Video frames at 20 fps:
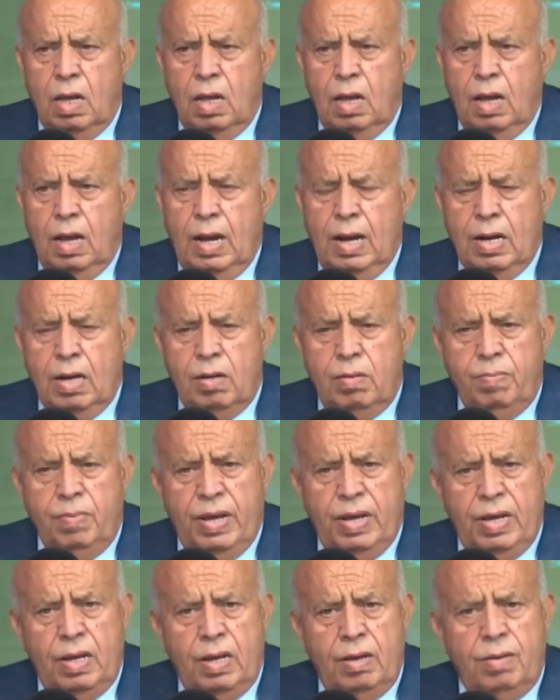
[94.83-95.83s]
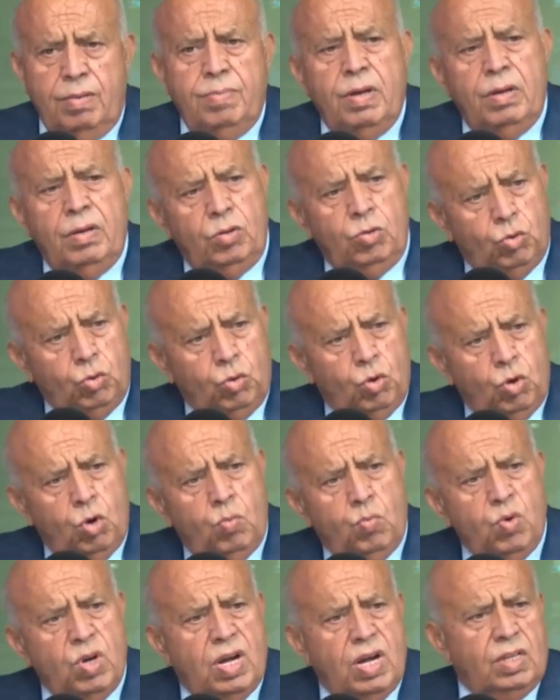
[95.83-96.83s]
عندما
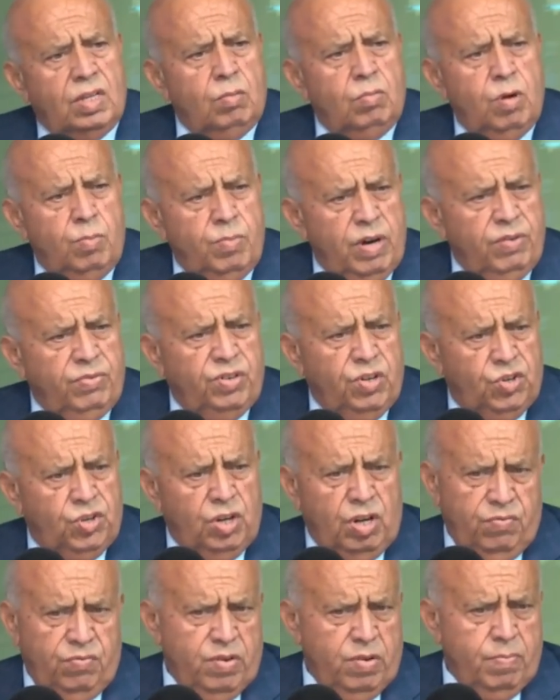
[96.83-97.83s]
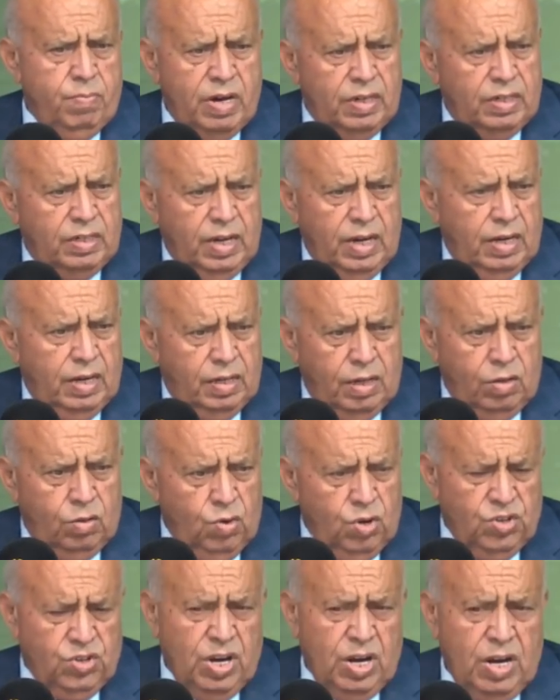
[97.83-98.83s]
يزورهم ويخاطبهم نفس الشيء فما رسائل تتوجه